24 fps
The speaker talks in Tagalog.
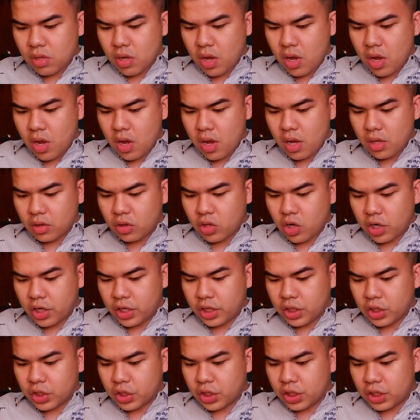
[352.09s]
na
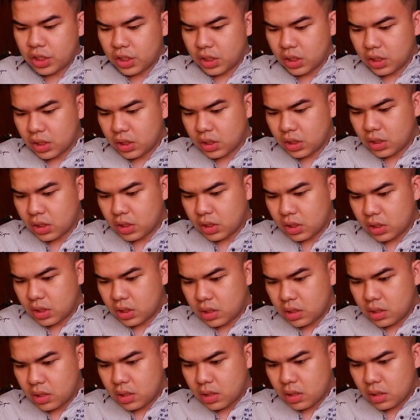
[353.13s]
darker,
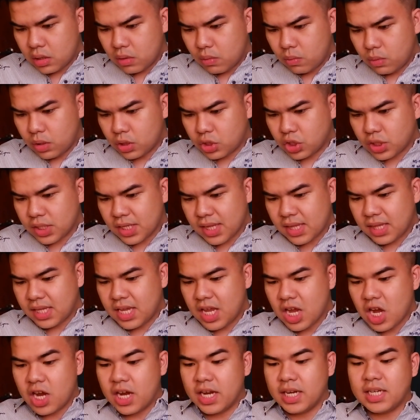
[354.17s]
which is
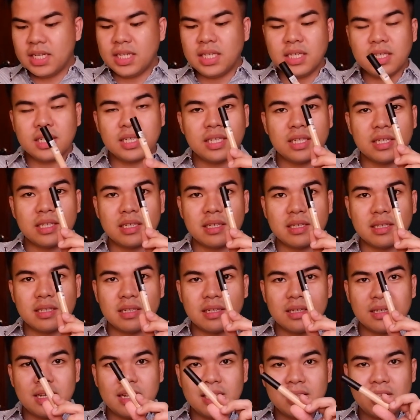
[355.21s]
the honey.
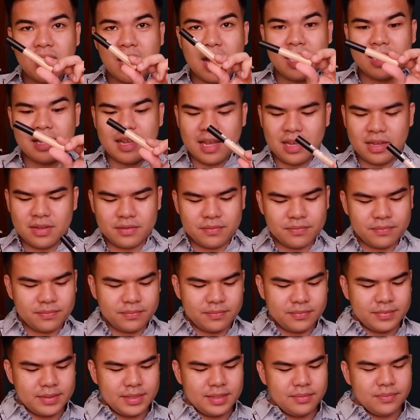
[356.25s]
Ito ata yun.
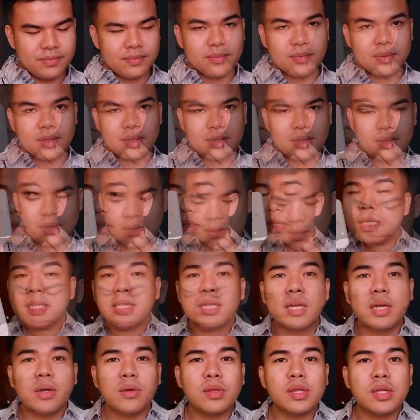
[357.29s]
Hindi
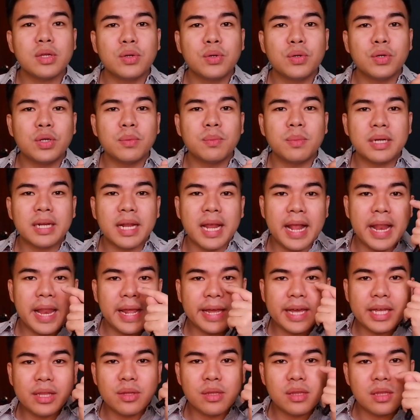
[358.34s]
na siguro
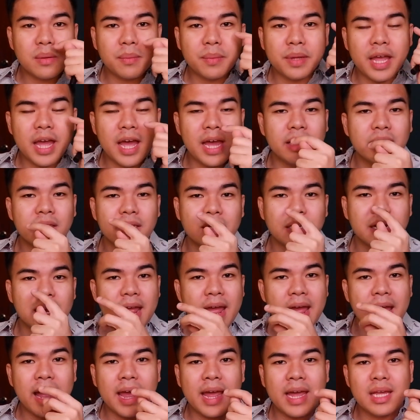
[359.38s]
maglalagay ito sa my under
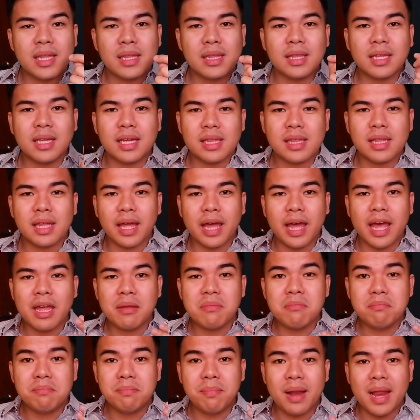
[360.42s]
eyes kasi
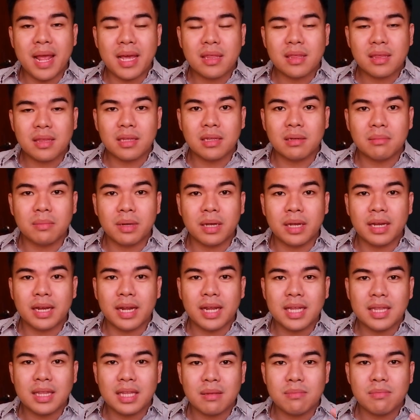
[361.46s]
I'm blessed naman
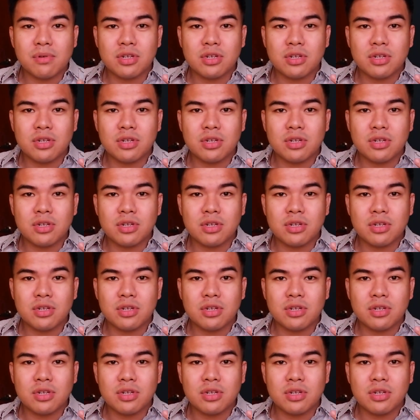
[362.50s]
na hindi